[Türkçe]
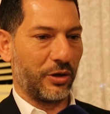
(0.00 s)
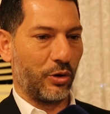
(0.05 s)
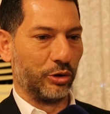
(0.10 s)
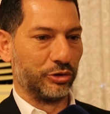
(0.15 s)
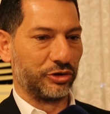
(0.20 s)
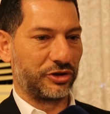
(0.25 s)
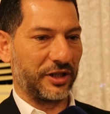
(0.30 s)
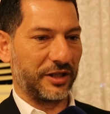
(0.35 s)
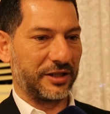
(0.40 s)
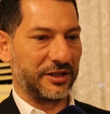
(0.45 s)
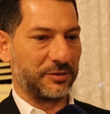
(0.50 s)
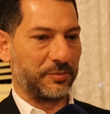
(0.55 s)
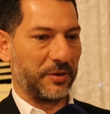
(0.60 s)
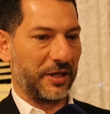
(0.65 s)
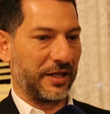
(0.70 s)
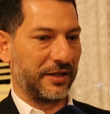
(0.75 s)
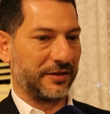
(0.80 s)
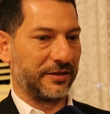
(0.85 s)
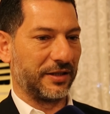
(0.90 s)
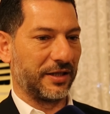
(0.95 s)
18 e,
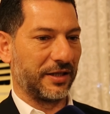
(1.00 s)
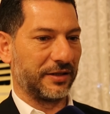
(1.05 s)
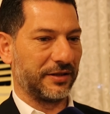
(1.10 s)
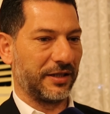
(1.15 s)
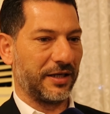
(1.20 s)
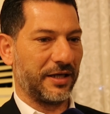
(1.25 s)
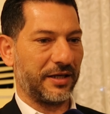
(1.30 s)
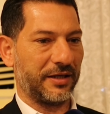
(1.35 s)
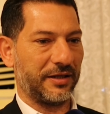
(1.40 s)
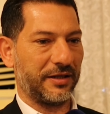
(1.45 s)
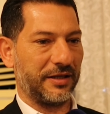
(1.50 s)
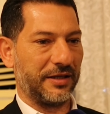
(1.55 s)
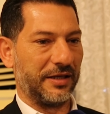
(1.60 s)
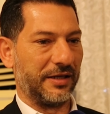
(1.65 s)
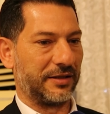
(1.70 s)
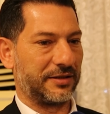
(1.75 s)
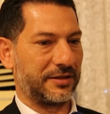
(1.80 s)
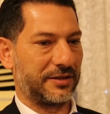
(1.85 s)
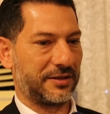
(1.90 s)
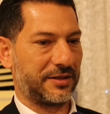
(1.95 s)
belediyede
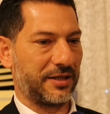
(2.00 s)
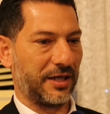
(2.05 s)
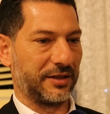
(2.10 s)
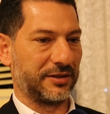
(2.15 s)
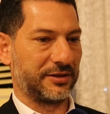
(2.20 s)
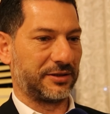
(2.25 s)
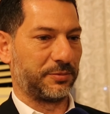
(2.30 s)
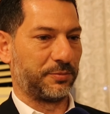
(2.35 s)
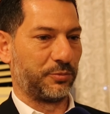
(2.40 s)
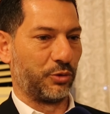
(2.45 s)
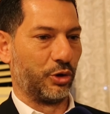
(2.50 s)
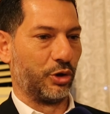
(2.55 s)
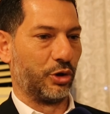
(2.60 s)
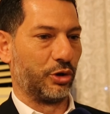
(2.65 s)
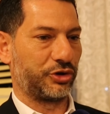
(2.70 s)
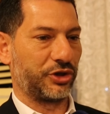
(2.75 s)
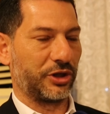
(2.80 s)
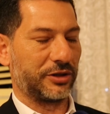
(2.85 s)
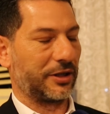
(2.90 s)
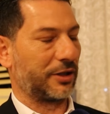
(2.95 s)
ilk kez
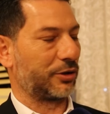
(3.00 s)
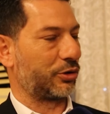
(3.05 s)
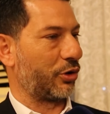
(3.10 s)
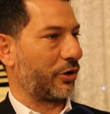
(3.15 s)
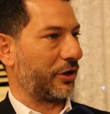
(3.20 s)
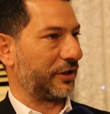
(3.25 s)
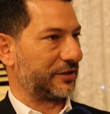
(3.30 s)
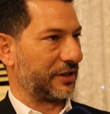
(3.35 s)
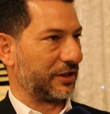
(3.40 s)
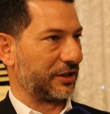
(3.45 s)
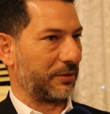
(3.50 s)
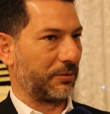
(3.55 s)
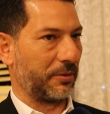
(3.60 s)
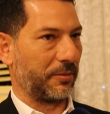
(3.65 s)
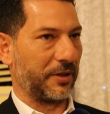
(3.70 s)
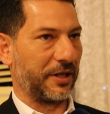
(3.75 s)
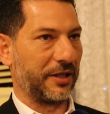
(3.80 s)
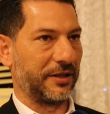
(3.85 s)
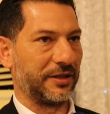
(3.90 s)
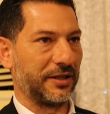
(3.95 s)
bu Çatalköy
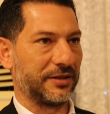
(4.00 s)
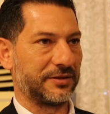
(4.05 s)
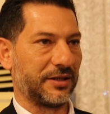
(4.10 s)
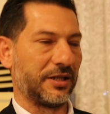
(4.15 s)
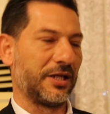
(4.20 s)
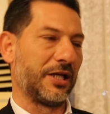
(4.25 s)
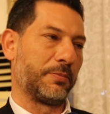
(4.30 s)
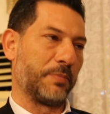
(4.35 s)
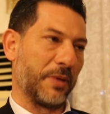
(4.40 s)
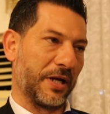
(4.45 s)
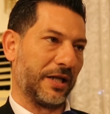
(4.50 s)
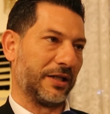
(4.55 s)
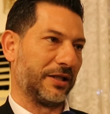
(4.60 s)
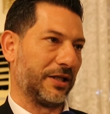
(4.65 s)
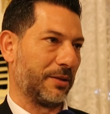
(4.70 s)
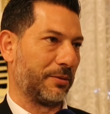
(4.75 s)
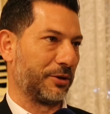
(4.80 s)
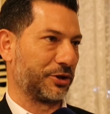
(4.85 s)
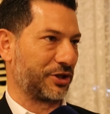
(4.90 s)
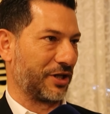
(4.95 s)
Esentepe Belediyesi'nin ilk
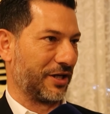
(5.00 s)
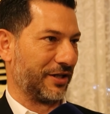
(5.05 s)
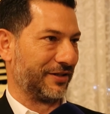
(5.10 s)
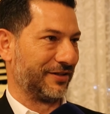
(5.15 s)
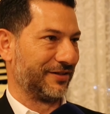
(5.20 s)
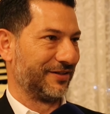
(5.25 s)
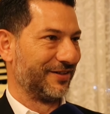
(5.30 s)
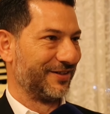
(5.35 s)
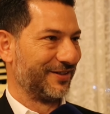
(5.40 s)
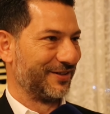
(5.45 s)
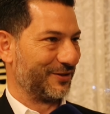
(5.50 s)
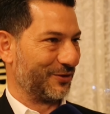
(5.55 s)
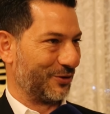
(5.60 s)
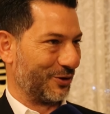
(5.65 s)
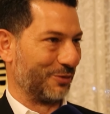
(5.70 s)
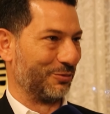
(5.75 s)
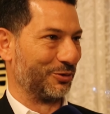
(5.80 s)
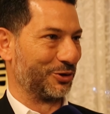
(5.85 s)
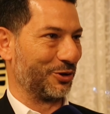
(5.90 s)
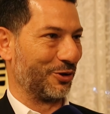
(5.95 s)
belediye başkanı
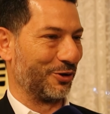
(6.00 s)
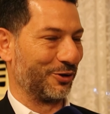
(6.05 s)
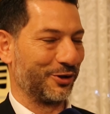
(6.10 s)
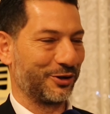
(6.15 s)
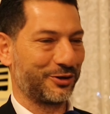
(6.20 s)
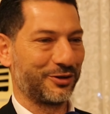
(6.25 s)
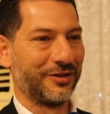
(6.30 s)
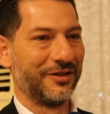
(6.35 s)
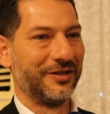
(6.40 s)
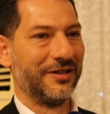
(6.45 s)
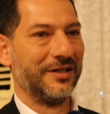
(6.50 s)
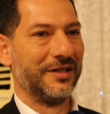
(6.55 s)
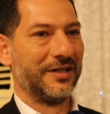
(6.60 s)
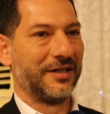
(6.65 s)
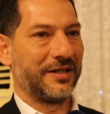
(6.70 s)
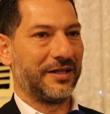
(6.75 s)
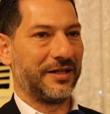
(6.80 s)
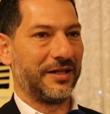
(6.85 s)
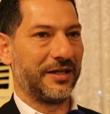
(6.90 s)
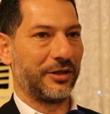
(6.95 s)
olmuş olduk.
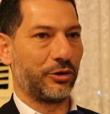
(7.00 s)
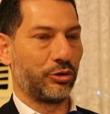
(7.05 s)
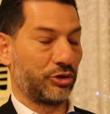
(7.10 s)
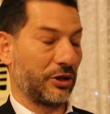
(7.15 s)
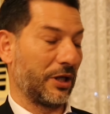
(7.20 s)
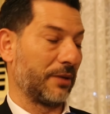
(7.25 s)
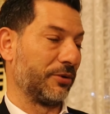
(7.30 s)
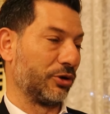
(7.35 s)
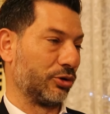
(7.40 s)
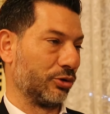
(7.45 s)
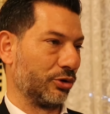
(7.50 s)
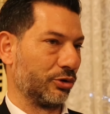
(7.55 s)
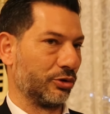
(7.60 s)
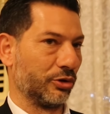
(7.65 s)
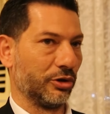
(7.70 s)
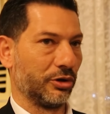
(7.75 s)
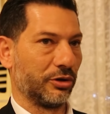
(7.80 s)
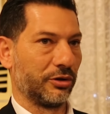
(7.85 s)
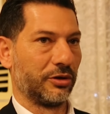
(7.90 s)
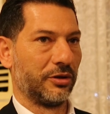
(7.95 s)
E, güzel bir
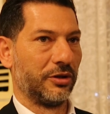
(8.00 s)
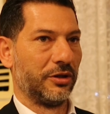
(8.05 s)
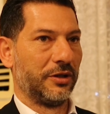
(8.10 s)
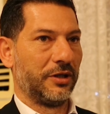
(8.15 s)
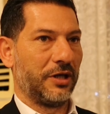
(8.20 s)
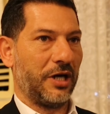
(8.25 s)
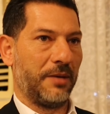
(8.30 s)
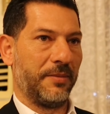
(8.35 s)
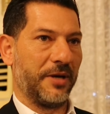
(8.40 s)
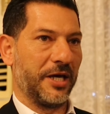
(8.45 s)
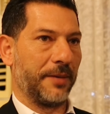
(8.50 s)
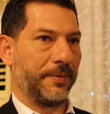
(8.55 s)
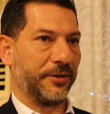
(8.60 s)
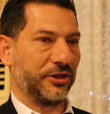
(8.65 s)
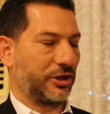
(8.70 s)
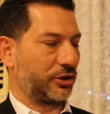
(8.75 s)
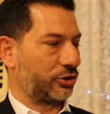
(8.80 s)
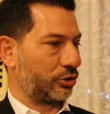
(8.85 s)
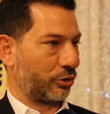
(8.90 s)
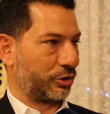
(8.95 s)
duygu ama
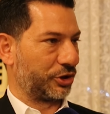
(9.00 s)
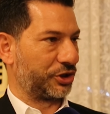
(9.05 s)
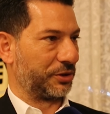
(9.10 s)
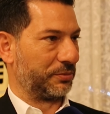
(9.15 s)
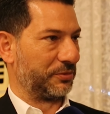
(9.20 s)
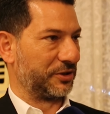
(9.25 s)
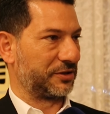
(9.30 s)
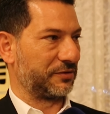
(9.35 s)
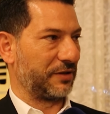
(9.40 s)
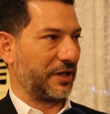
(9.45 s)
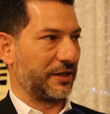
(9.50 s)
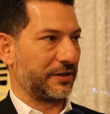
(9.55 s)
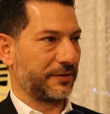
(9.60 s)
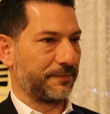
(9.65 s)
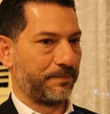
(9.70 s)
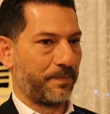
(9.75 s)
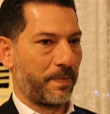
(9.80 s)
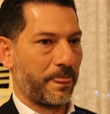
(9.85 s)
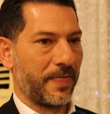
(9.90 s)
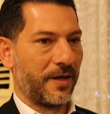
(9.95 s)
yapacak çok işimiz var.
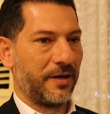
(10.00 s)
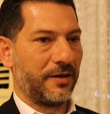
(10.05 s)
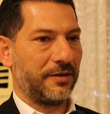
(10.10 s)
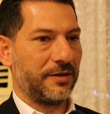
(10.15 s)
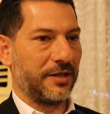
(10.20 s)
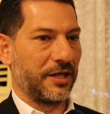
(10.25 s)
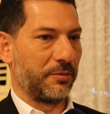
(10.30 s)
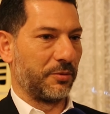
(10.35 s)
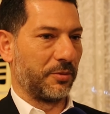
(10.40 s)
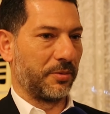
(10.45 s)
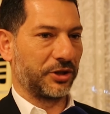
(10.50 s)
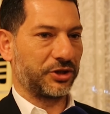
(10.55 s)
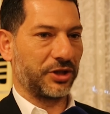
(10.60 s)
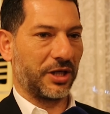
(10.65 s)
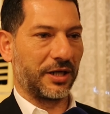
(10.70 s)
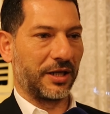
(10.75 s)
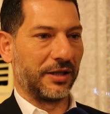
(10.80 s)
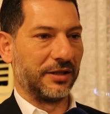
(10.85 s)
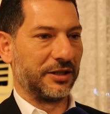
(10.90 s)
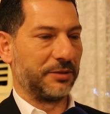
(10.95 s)
25
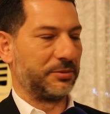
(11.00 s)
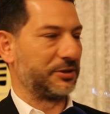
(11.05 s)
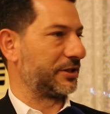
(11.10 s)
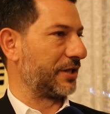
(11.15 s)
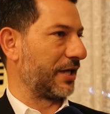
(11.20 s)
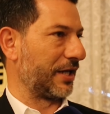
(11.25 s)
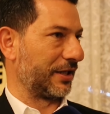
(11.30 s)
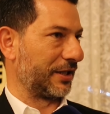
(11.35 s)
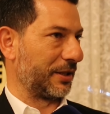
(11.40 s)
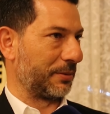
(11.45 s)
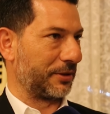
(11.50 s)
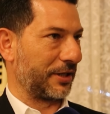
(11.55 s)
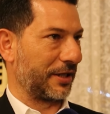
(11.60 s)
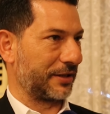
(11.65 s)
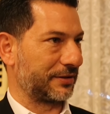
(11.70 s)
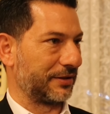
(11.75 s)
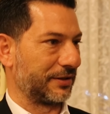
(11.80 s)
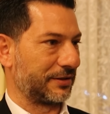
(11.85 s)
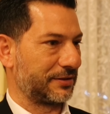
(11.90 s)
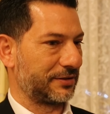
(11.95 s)
Aralık'ı biz geride
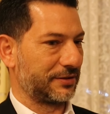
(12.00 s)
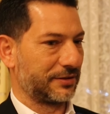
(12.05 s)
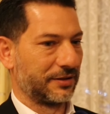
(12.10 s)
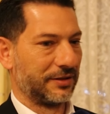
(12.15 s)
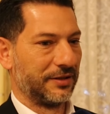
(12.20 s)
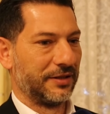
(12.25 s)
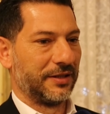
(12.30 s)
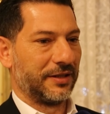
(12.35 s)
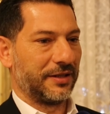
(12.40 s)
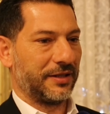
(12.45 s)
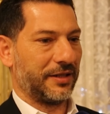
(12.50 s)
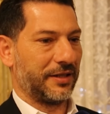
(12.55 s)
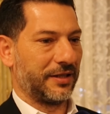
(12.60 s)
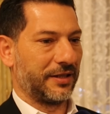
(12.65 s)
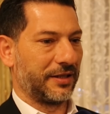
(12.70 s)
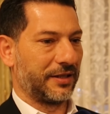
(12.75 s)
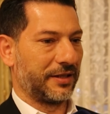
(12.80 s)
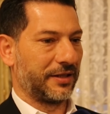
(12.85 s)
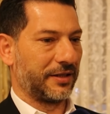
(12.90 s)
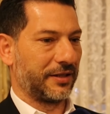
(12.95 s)
bıraktık.
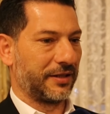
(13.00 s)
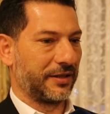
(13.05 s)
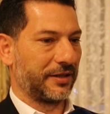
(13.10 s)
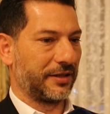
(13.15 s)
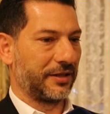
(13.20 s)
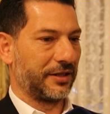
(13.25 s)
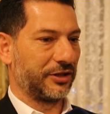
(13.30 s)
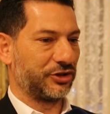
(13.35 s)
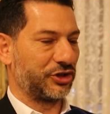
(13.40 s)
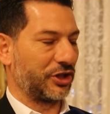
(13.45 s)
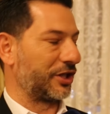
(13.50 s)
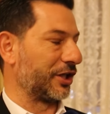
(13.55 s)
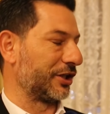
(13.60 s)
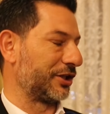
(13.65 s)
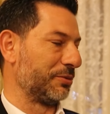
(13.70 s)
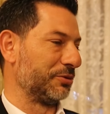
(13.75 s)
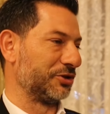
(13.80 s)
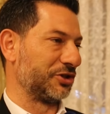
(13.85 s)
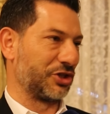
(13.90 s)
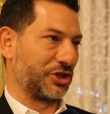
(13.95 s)
Ee,
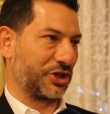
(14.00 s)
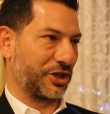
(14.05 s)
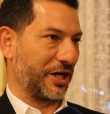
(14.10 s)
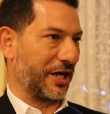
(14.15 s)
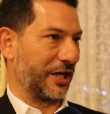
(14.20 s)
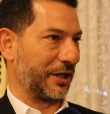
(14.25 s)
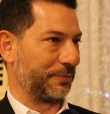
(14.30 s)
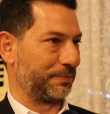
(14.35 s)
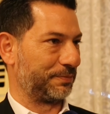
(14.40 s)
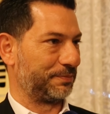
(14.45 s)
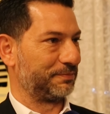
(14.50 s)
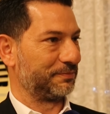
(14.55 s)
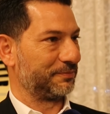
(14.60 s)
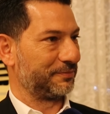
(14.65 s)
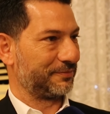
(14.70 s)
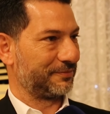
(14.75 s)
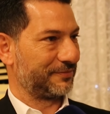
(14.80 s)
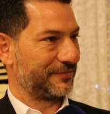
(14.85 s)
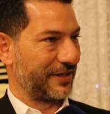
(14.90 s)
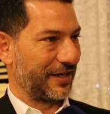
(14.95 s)
ceketimizi çıkarıp
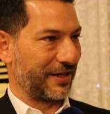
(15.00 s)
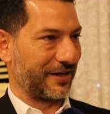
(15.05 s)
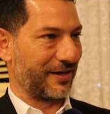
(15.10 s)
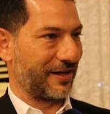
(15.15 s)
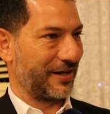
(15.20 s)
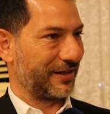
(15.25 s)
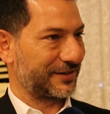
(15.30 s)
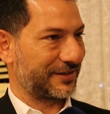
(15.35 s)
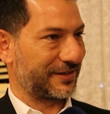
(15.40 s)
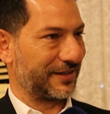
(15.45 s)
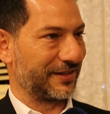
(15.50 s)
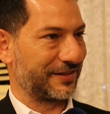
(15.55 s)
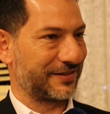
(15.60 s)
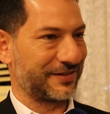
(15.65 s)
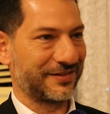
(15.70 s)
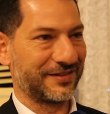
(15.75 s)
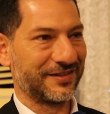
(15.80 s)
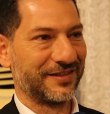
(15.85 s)
yerine astık.